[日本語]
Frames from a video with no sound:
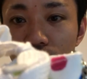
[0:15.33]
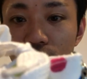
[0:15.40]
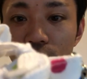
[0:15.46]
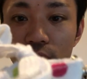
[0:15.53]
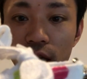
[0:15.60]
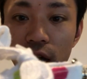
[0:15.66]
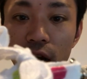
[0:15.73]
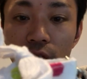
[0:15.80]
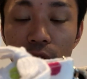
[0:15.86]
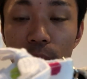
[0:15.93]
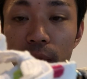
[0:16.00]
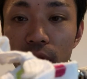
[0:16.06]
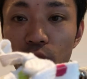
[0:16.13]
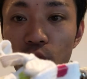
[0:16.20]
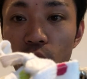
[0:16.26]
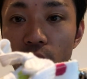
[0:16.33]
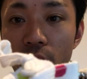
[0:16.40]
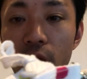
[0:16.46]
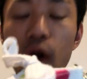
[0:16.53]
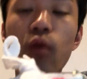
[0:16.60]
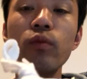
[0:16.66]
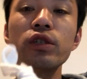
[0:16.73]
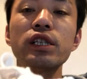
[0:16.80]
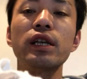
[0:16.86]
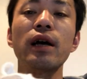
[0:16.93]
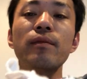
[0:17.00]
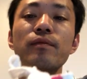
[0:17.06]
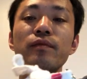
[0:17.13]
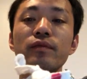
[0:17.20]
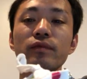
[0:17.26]
えー、腹ペコ青虫
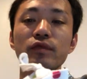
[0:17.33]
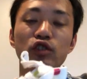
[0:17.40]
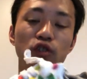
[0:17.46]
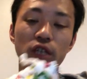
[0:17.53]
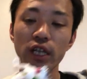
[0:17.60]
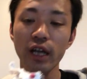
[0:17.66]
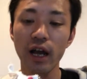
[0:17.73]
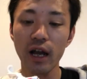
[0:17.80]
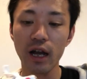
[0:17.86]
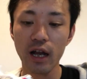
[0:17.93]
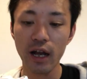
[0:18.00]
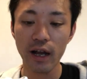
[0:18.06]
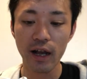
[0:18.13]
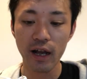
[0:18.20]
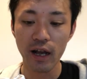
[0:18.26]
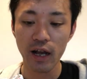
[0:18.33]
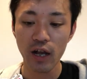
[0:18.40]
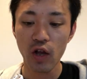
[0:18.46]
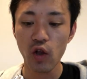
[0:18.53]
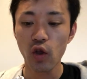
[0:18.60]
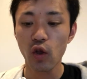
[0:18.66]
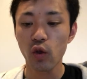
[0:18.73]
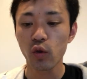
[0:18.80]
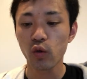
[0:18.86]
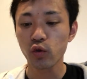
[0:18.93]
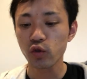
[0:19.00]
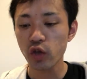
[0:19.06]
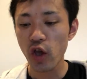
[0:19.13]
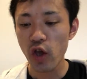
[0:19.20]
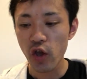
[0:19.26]
さん
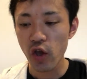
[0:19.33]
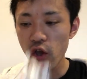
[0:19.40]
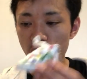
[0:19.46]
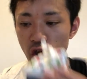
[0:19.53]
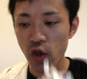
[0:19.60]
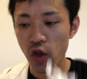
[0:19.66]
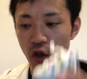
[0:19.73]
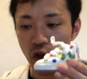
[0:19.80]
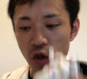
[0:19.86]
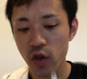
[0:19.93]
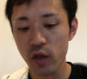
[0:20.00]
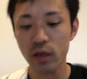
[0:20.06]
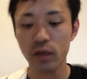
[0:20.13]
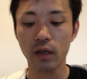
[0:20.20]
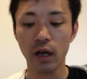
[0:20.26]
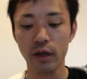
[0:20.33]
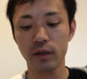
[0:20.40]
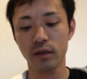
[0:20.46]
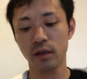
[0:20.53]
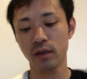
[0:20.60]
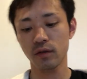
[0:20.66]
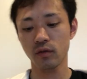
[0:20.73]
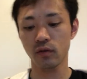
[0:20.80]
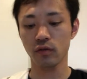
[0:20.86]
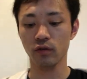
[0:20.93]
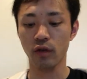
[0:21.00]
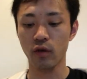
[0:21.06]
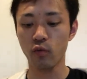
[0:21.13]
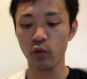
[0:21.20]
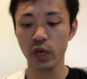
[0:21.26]
スニーカーイエーイはい、えー、ということ
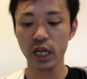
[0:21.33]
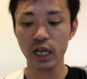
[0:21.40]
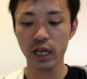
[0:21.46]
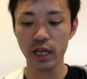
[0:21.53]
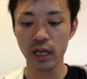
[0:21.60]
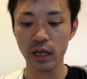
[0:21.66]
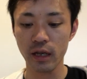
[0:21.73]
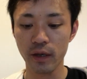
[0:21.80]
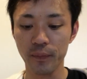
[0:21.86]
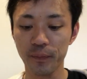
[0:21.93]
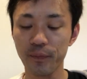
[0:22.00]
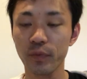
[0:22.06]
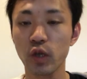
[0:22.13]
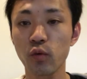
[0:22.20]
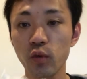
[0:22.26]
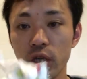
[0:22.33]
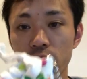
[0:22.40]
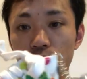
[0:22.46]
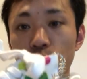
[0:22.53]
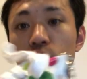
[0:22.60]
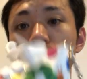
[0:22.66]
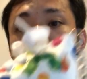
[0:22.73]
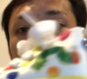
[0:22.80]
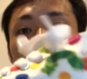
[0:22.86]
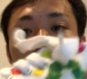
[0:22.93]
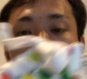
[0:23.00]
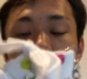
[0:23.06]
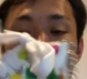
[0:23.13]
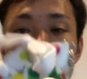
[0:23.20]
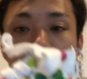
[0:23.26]
で、ウィーウィーこれです
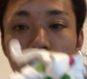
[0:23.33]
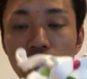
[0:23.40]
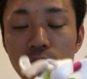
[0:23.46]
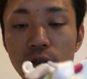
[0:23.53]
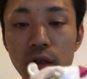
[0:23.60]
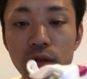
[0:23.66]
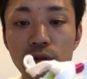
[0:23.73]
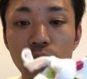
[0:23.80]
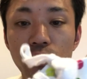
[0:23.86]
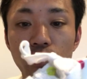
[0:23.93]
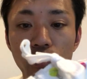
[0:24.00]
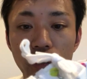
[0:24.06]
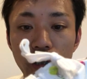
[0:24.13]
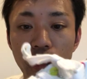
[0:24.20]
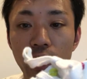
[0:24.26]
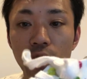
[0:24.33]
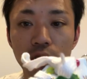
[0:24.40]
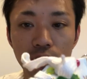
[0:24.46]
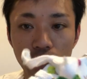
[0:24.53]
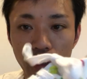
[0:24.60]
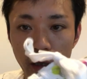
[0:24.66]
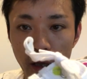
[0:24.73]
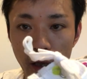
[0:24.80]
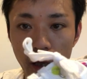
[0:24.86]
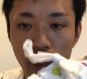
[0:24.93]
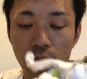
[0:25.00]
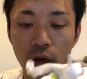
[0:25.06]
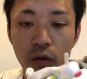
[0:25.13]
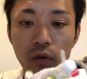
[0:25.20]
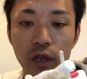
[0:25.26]
ね、あの成田空港で買って、
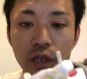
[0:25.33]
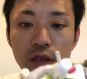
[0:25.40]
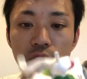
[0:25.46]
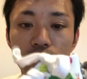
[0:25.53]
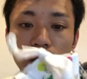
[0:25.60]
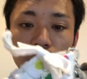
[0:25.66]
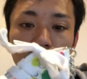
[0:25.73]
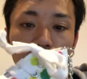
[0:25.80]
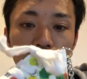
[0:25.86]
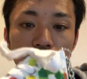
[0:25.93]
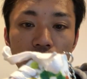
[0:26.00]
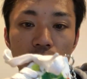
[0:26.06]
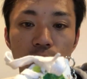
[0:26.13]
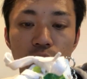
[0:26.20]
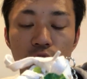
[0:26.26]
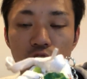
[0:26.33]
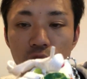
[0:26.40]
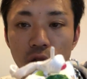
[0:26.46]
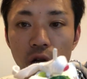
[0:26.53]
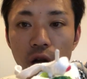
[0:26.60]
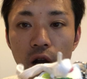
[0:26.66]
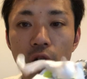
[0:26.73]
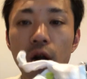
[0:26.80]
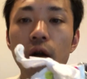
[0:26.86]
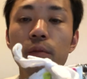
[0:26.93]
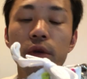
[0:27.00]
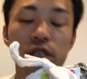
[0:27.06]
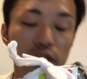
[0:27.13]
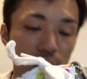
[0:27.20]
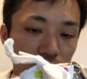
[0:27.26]
これインスタグラムにアップしたら
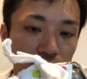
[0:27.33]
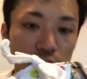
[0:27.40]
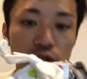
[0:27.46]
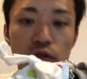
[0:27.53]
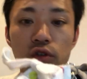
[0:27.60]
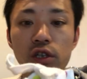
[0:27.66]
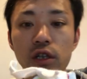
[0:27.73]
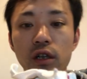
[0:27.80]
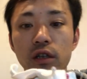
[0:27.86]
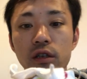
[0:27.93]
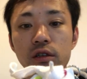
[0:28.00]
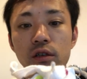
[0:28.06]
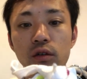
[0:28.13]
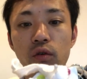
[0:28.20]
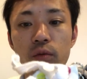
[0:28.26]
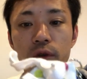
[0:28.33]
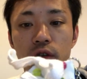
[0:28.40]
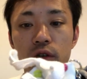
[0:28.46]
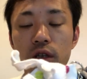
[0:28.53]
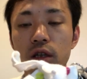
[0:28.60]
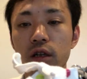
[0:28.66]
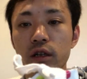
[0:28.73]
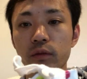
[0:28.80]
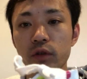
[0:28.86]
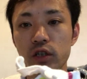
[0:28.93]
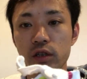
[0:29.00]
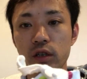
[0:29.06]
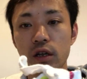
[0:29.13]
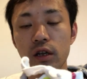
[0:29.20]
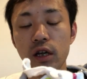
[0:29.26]
めちゃめちゃ女子からですねコメントいただきま
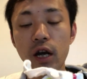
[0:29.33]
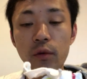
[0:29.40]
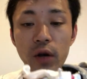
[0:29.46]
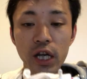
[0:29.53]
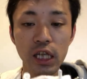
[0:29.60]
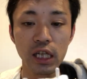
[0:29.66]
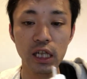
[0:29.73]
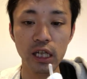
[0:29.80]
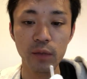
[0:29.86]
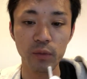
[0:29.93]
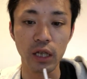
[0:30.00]
して「かわいい!」